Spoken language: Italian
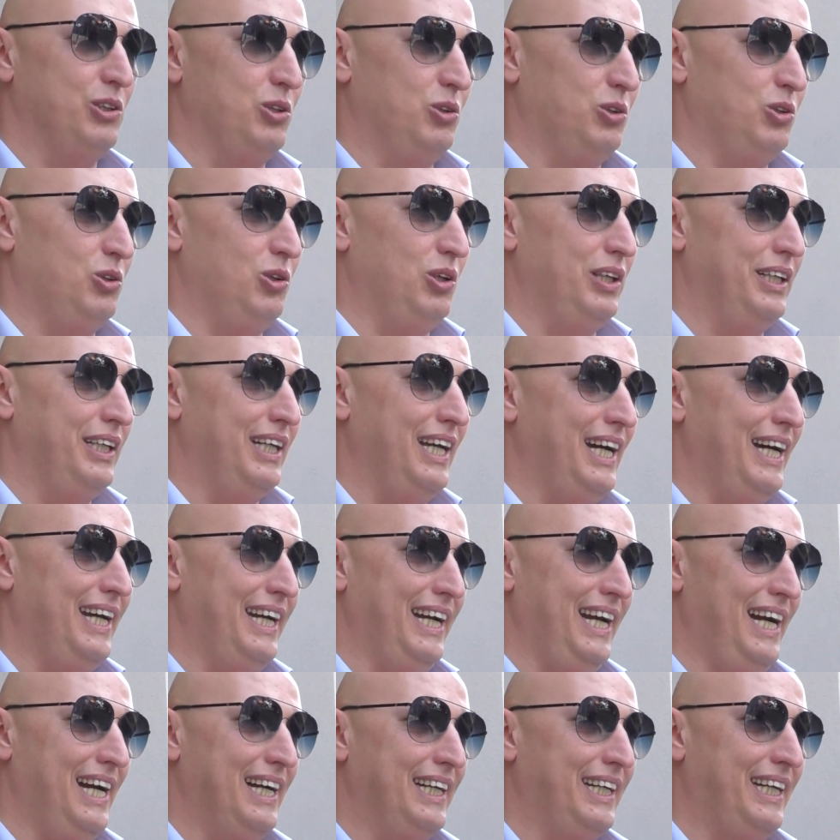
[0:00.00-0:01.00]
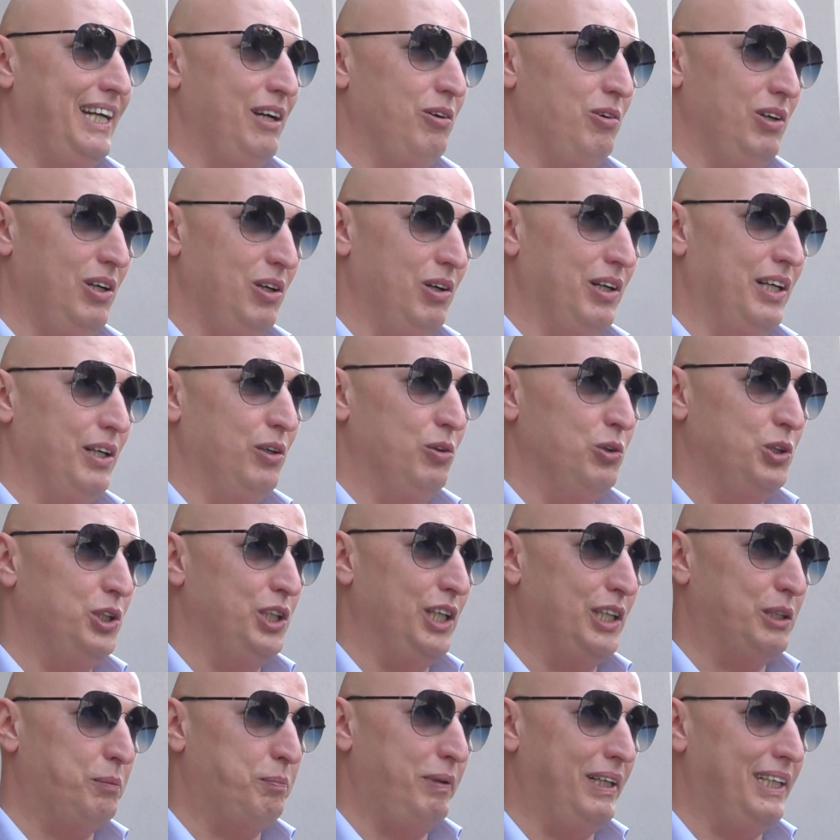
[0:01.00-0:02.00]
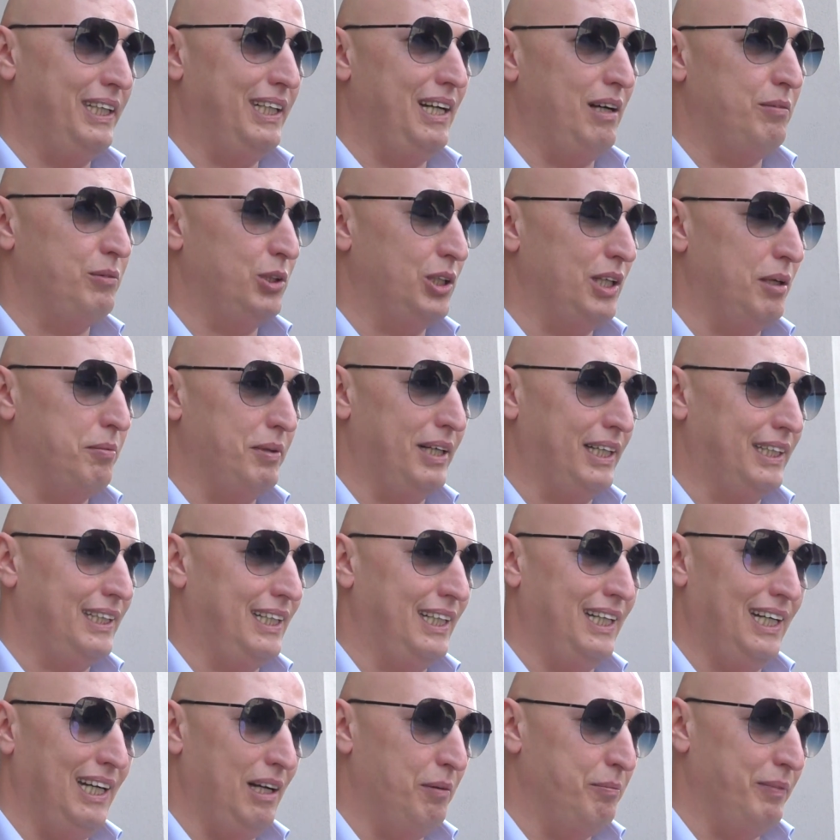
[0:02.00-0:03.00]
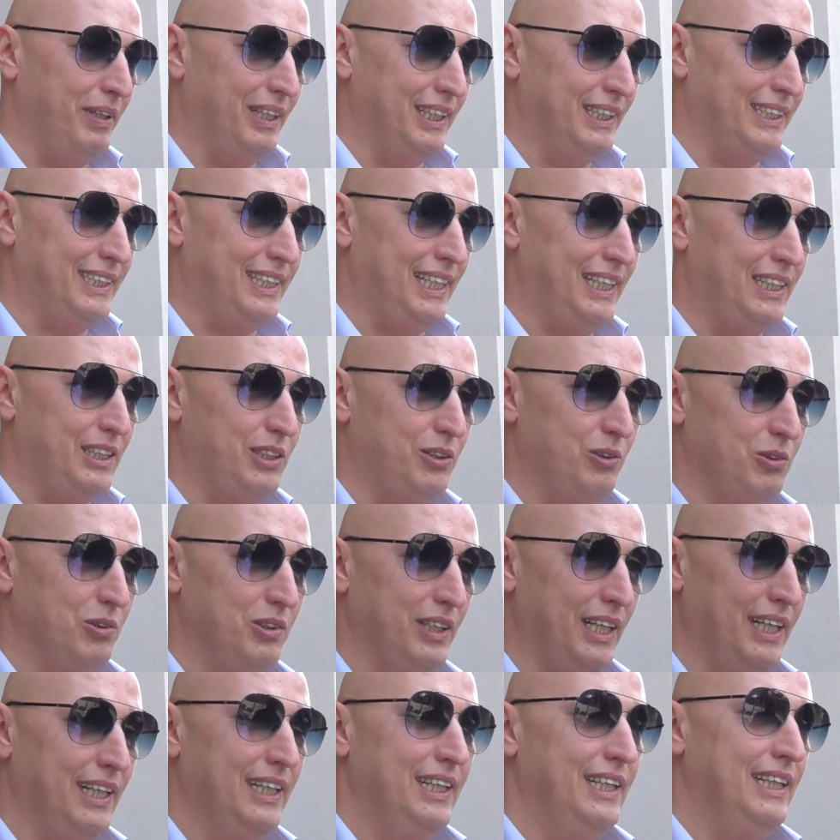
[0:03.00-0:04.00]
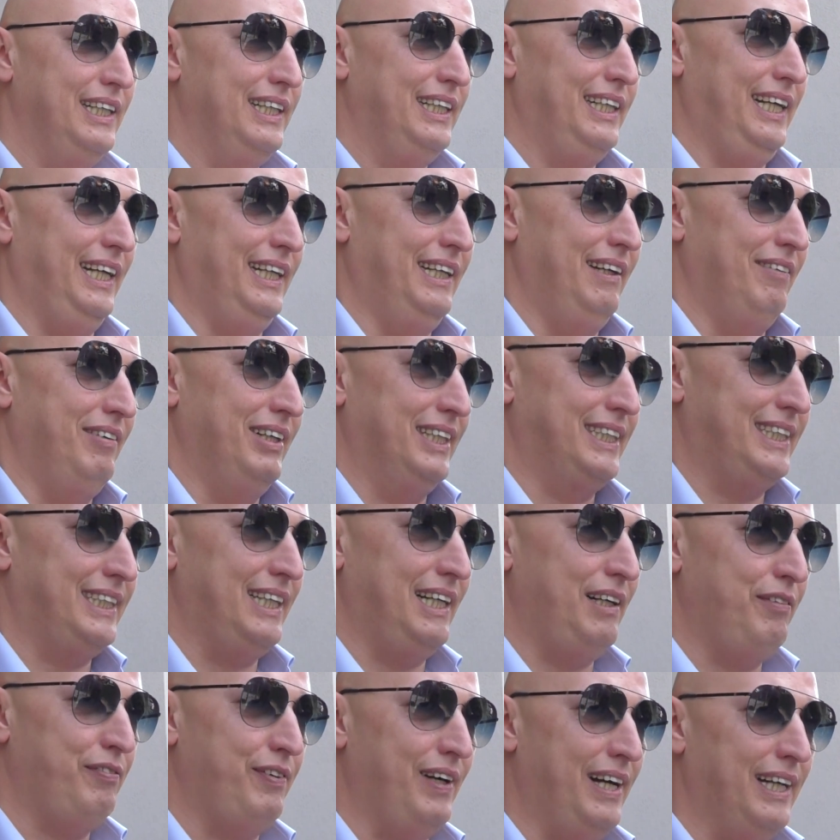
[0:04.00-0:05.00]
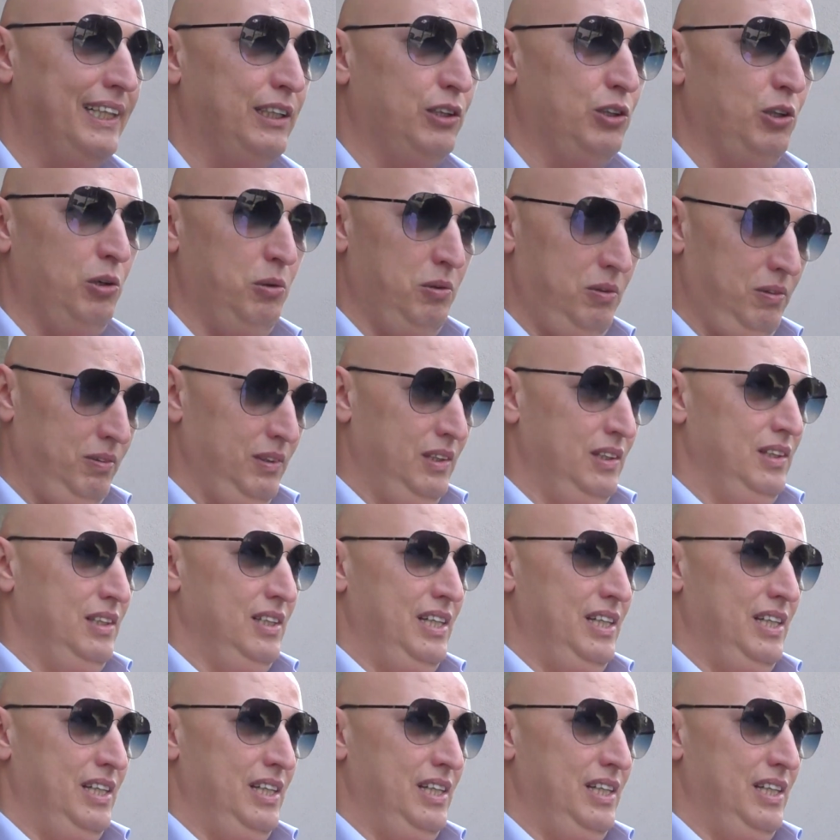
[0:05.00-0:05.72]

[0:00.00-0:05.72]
sottolineare anche quello che noi ci aspettiamo da parte dell'amministrazione che deve essere fatto,